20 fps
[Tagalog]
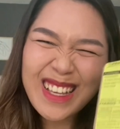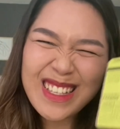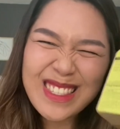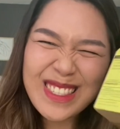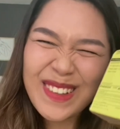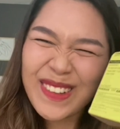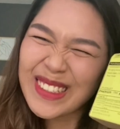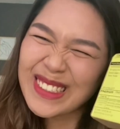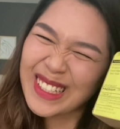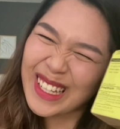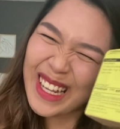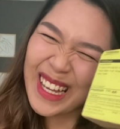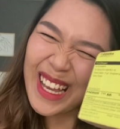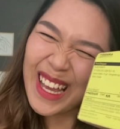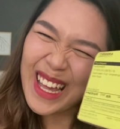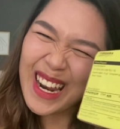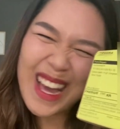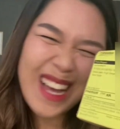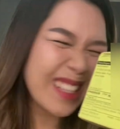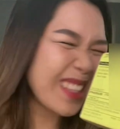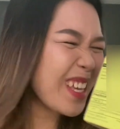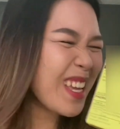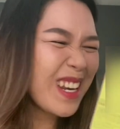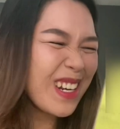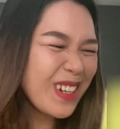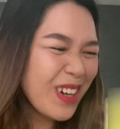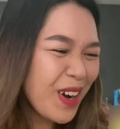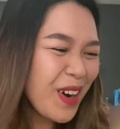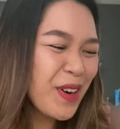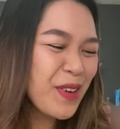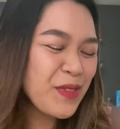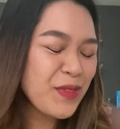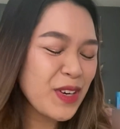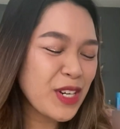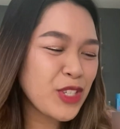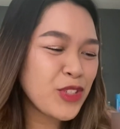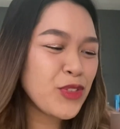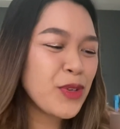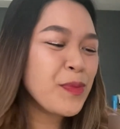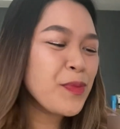Test naman talaga natin, no?
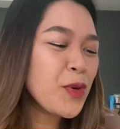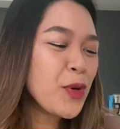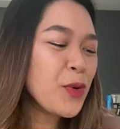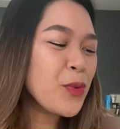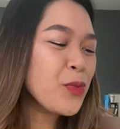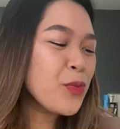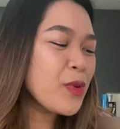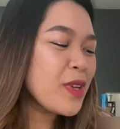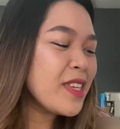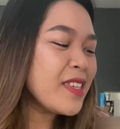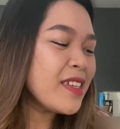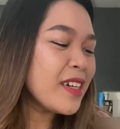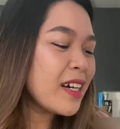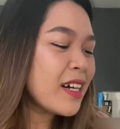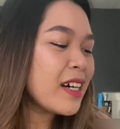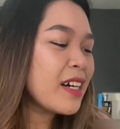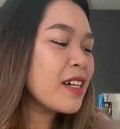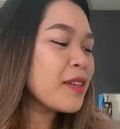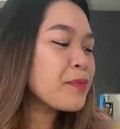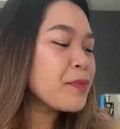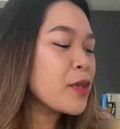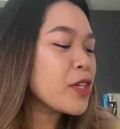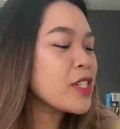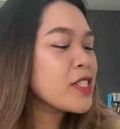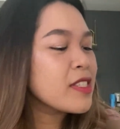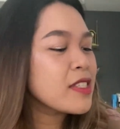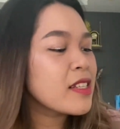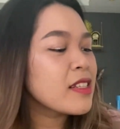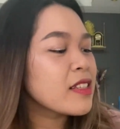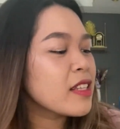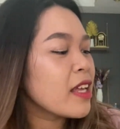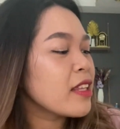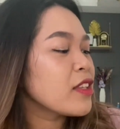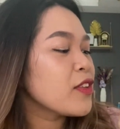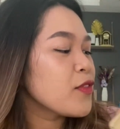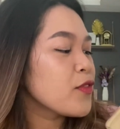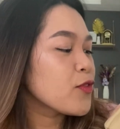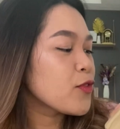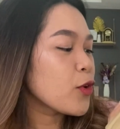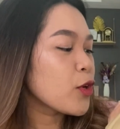Fresh from Korea ang parcel
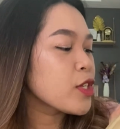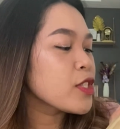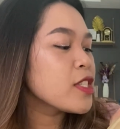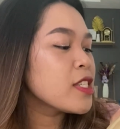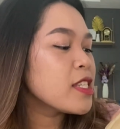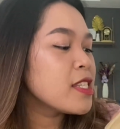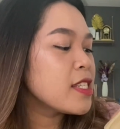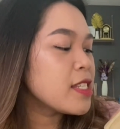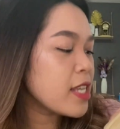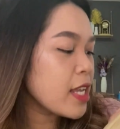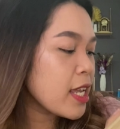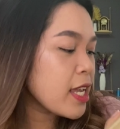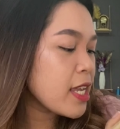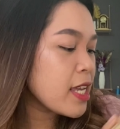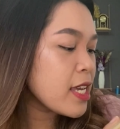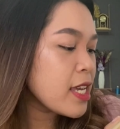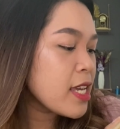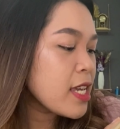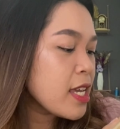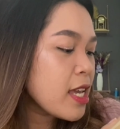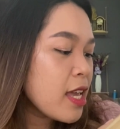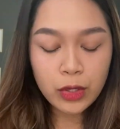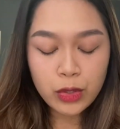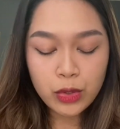natin for today.